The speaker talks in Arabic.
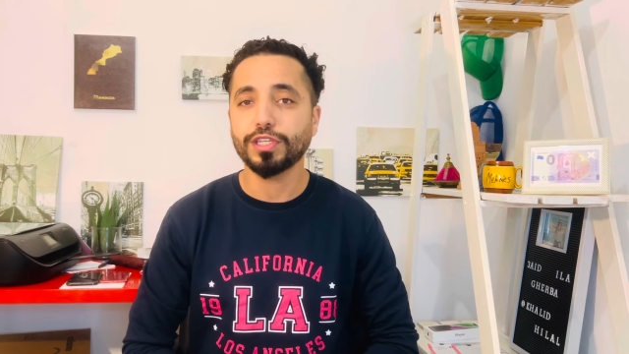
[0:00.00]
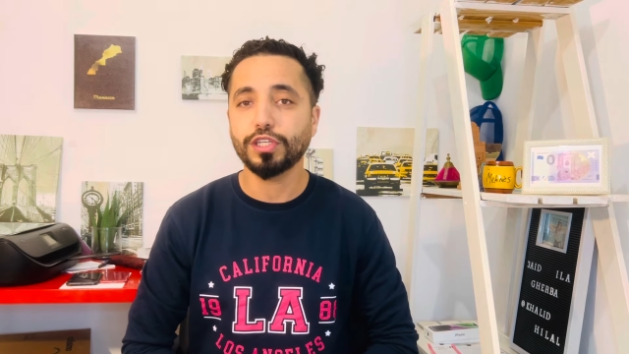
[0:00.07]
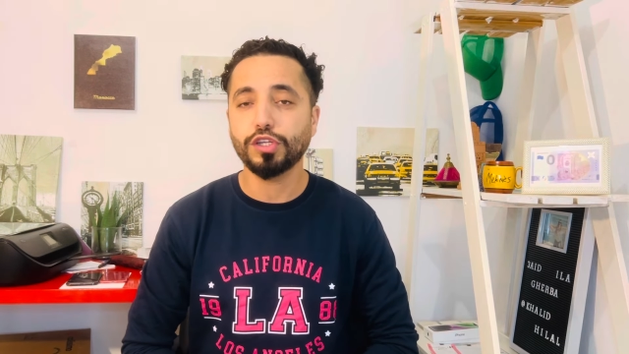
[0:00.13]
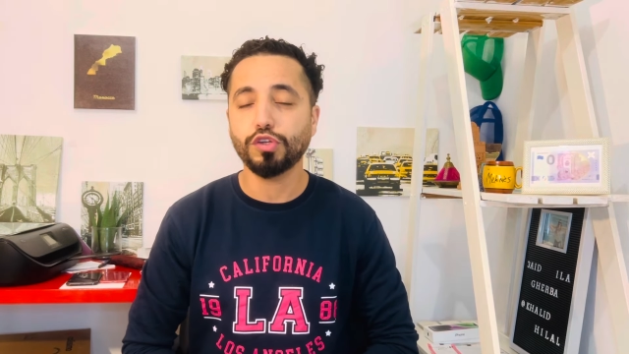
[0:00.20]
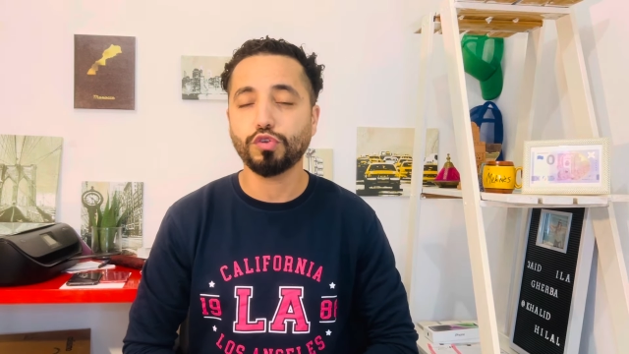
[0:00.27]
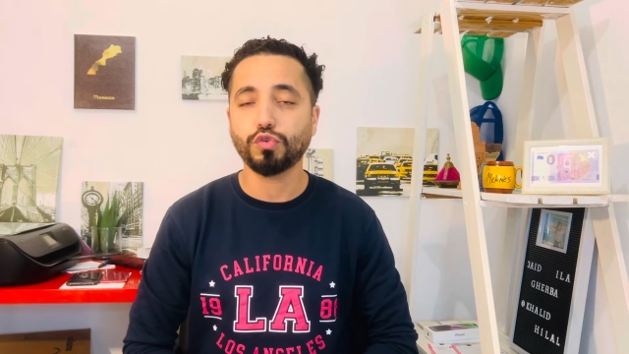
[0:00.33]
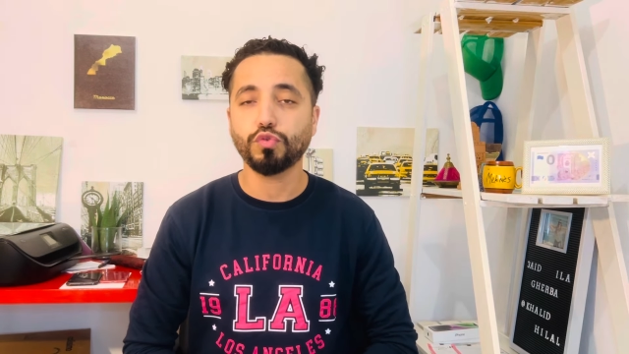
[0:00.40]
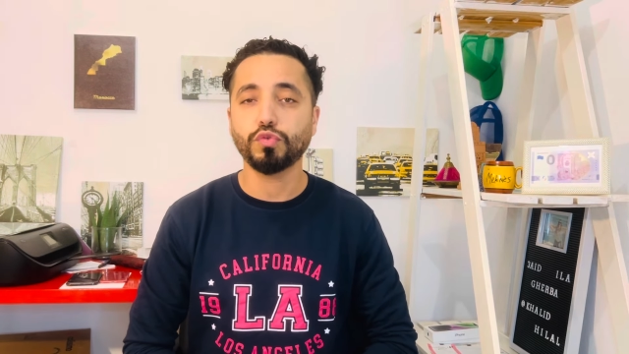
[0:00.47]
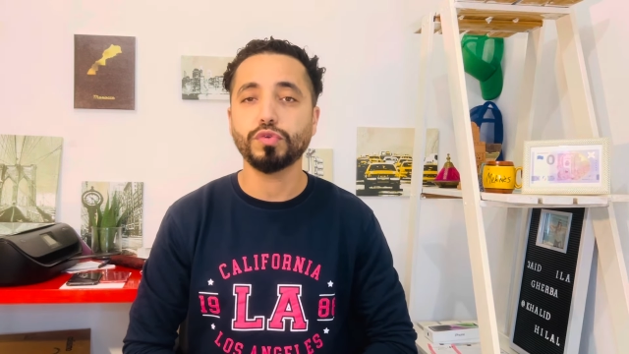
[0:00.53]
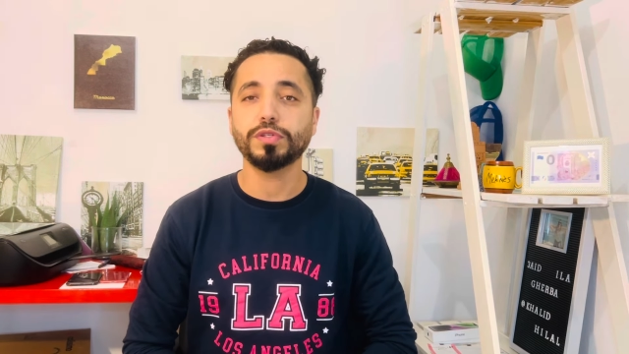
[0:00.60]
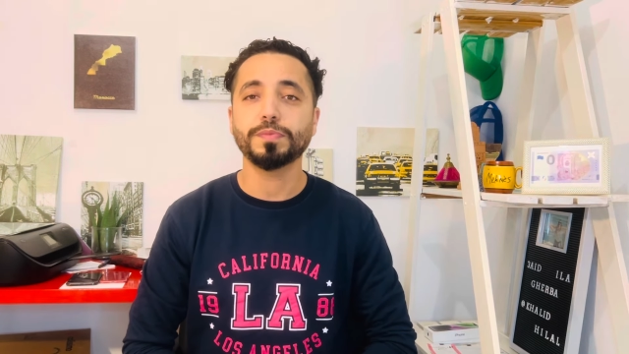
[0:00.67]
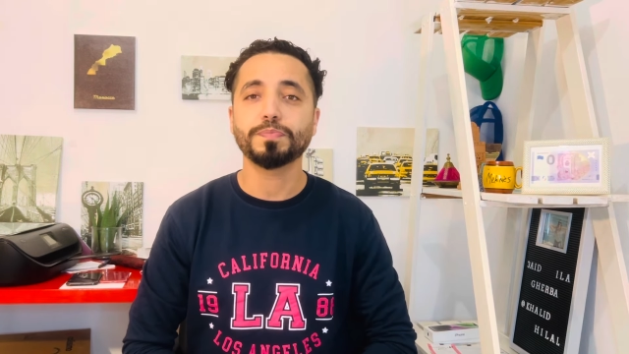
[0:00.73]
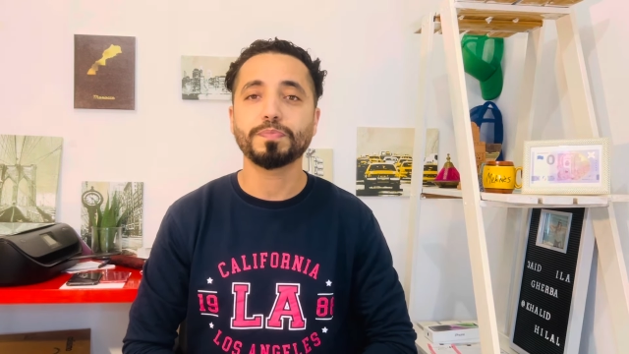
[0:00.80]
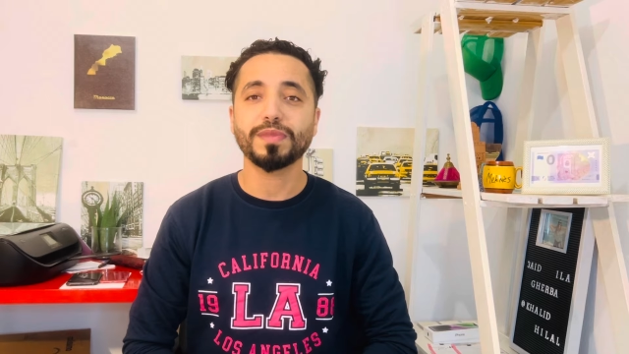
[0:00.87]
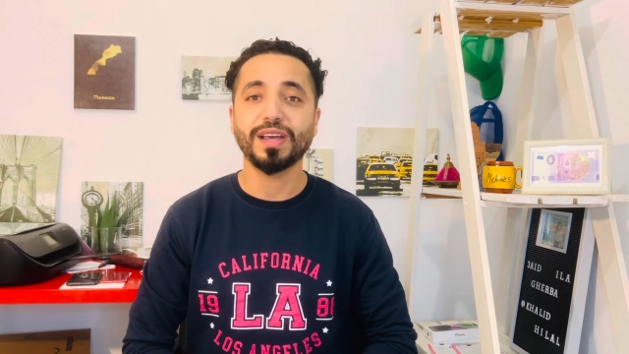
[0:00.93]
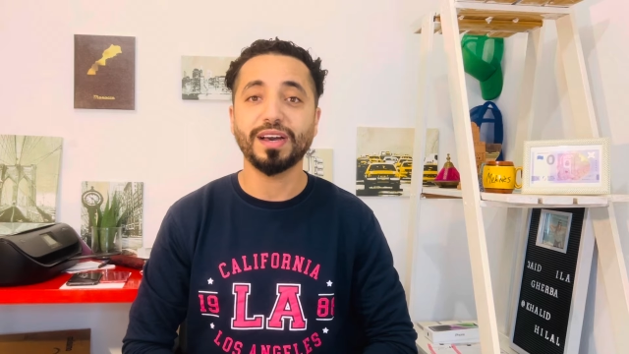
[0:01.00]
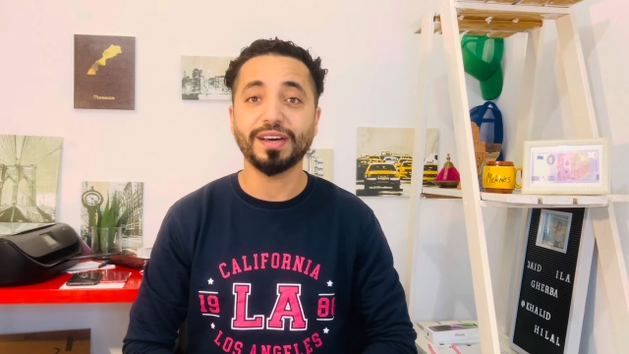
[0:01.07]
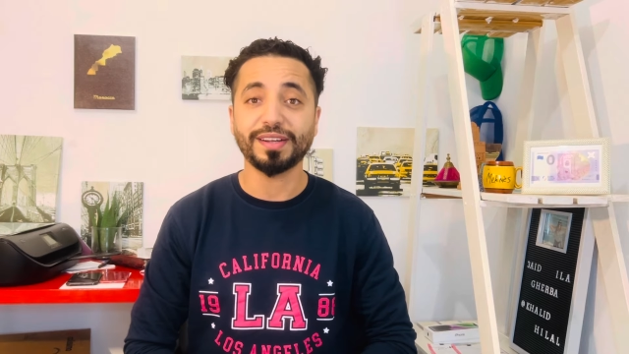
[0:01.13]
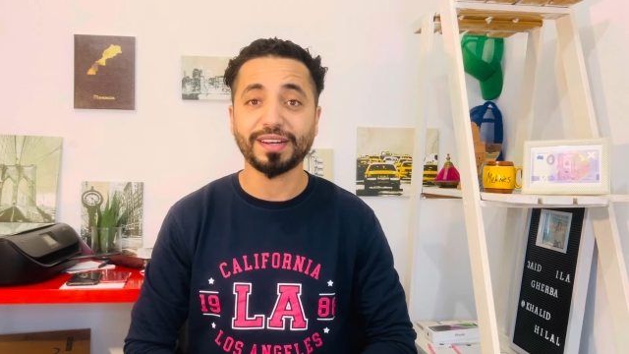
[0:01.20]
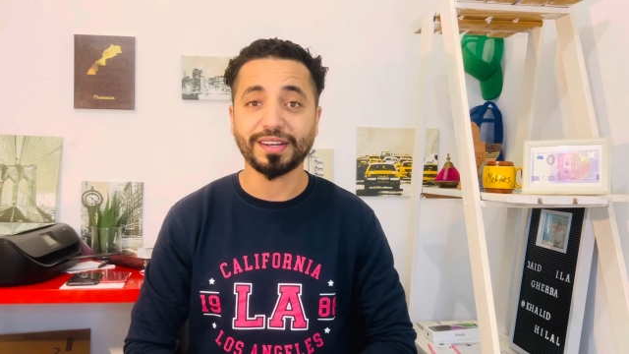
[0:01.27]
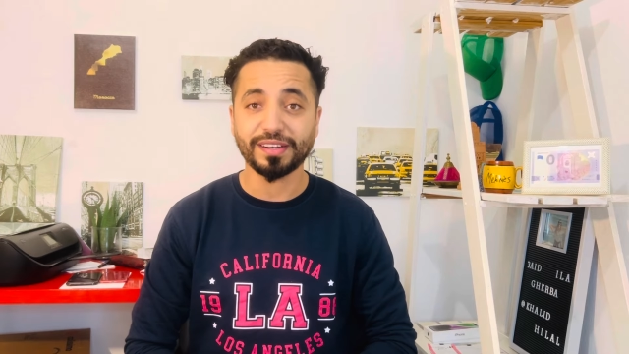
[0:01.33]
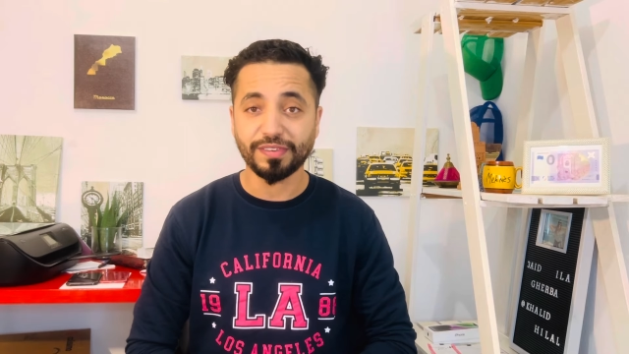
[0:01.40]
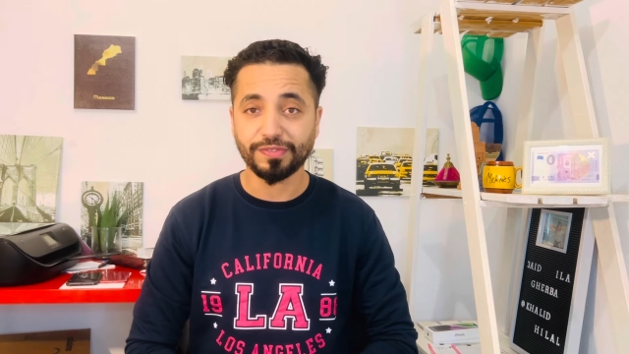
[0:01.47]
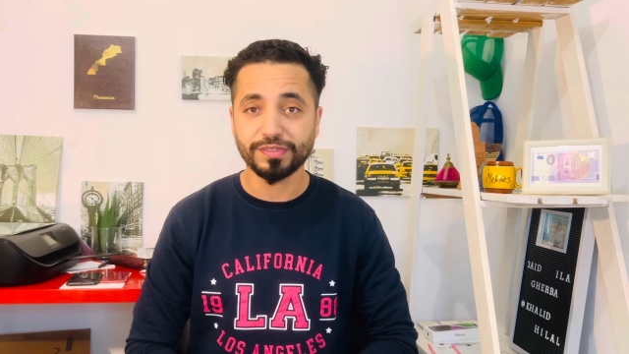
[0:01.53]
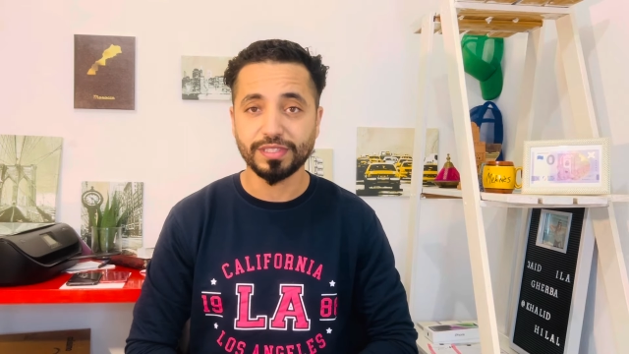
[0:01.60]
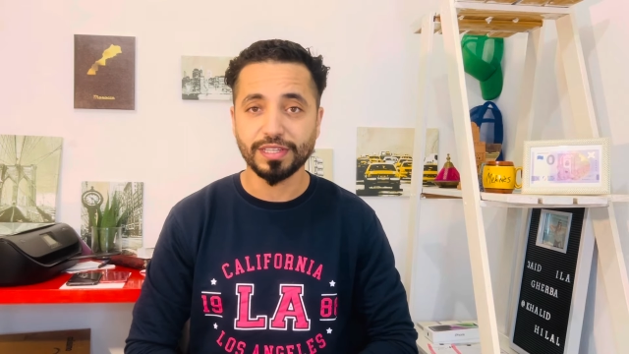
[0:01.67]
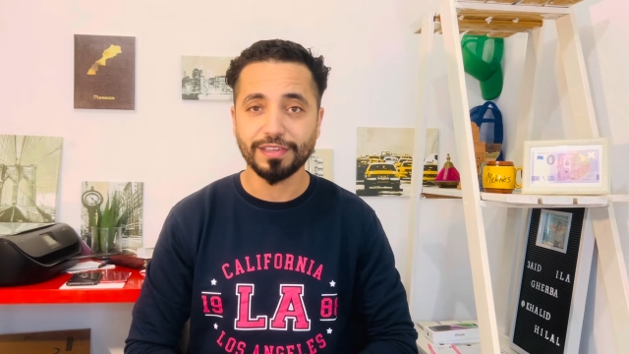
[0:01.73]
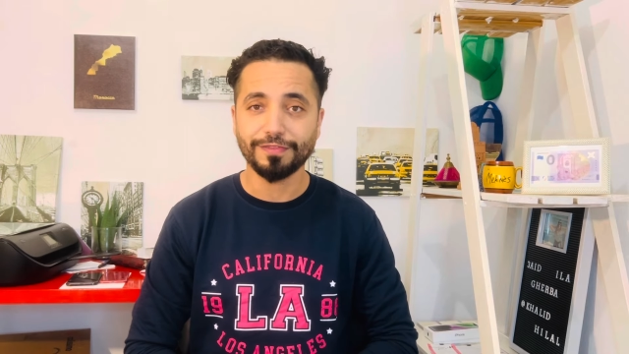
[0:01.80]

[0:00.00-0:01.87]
يكون الرفض